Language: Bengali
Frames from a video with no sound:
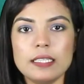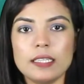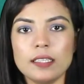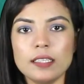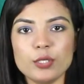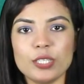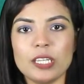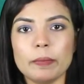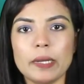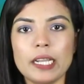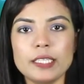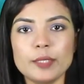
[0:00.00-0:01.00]
ইরানের
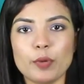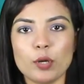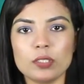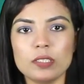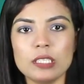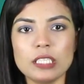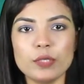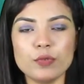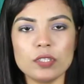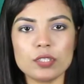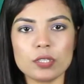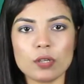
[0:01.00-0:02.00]
সেনাবাহিনীর পদাতিক
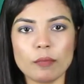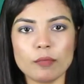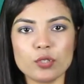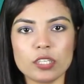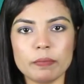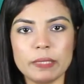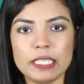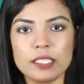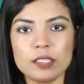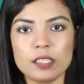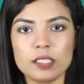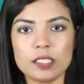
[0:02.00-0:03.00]
ইউনিটের কমান্ডার
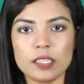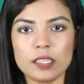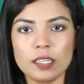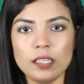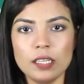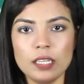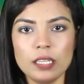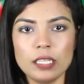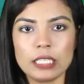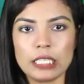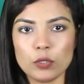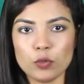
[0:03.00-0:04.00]
ব্রিগেডিয়ার জেনারেল
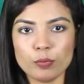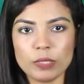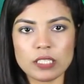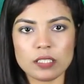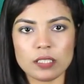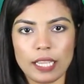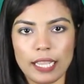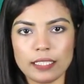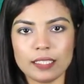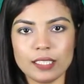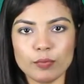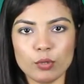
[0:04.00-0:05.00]
কিওমার্স
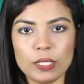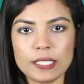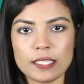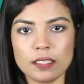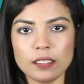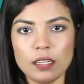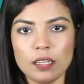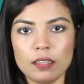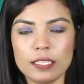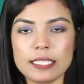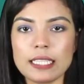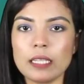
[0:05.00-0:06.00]
হেইদারি বলেছেন
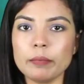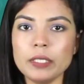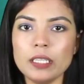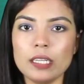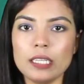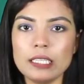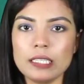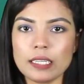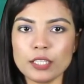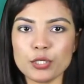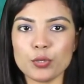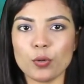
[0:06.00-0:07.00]
ইসলামী
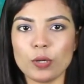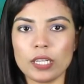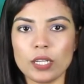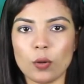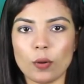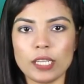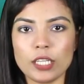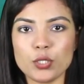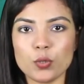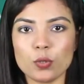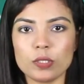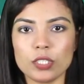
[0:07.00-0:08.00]
ইরানের সঙ্গে লড়াইয়ের
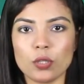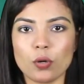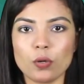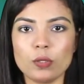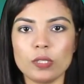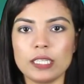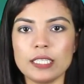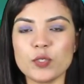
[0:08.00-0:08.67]
শক্তি দখলদার